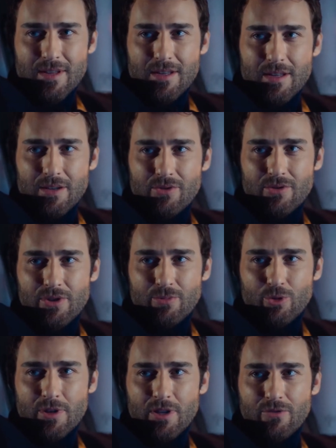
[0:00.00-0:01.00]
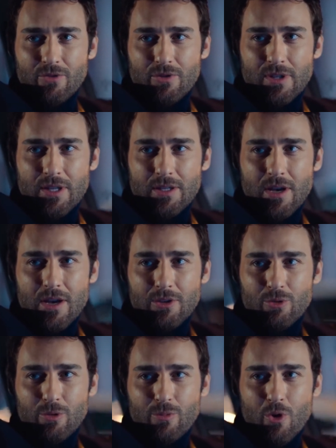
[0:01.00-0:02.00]
Yarın önce bu telefonun derine
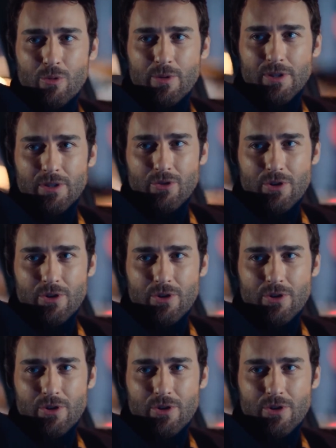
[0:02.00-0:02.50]
ait olup olmadığını